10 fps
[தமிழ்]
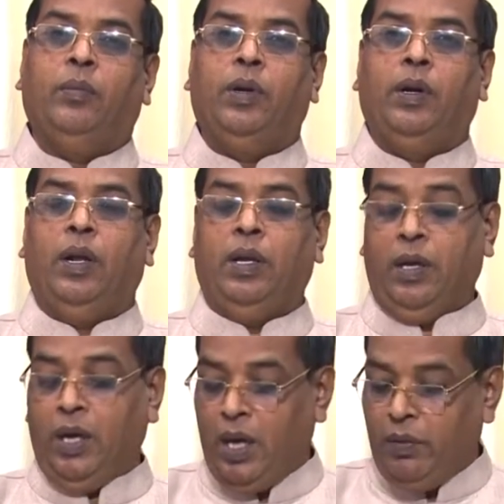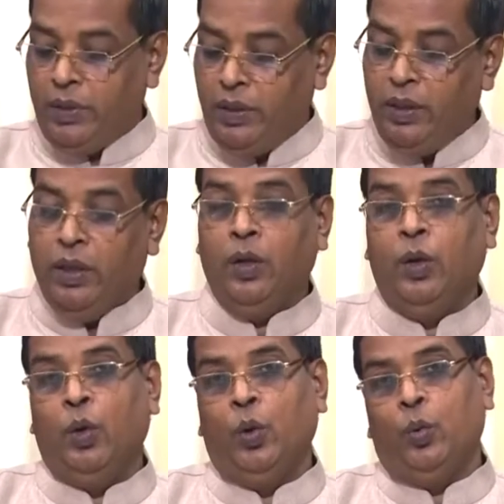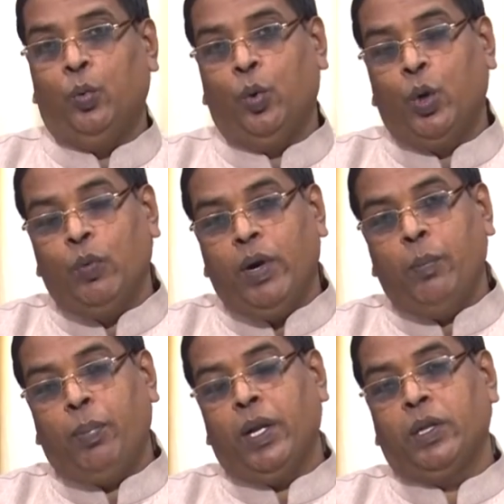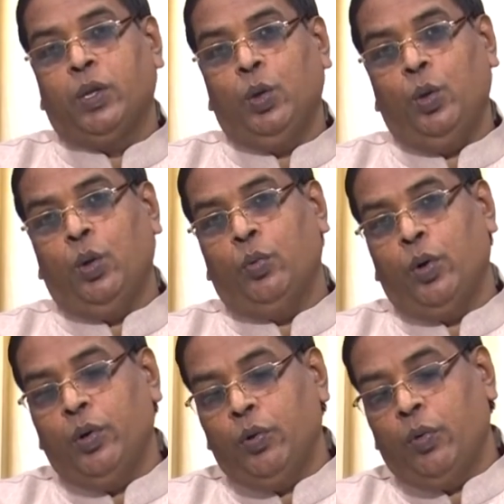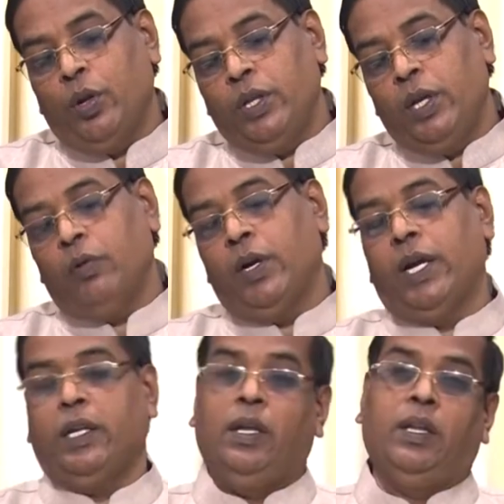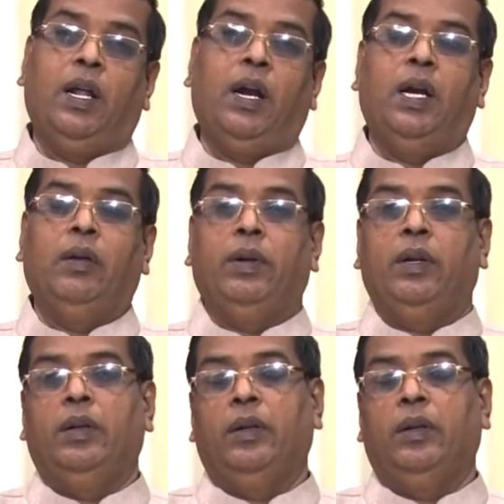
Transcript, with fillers: சரிங்களா இரண்டாவது ஒருவனை படைத்து ஒரு ஒருத்தியை உண்டாக்கி தந்தார் ஆண்டவர்